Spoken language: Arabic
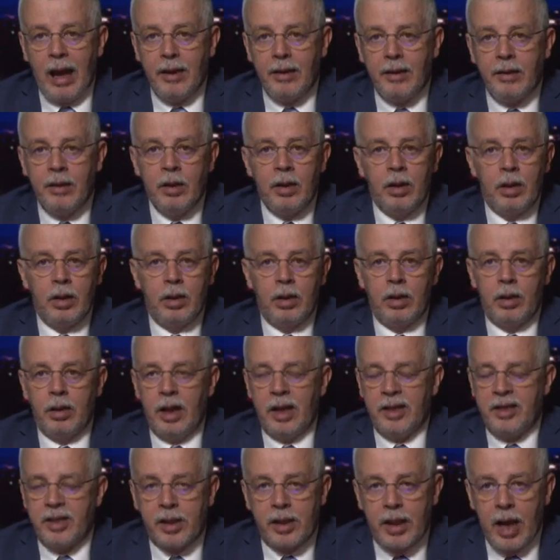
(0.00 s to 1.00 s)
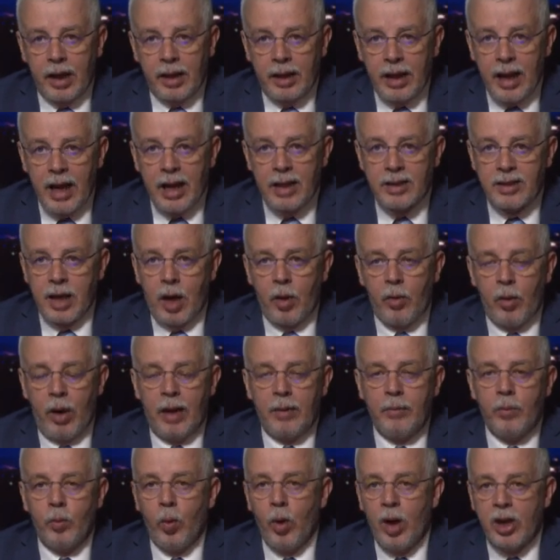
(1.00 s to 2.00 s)
عن احتكاكات
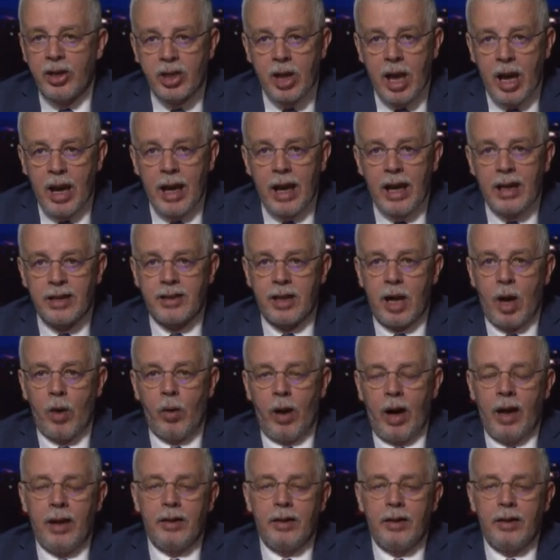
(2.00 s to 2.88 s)
أو عن مواجهات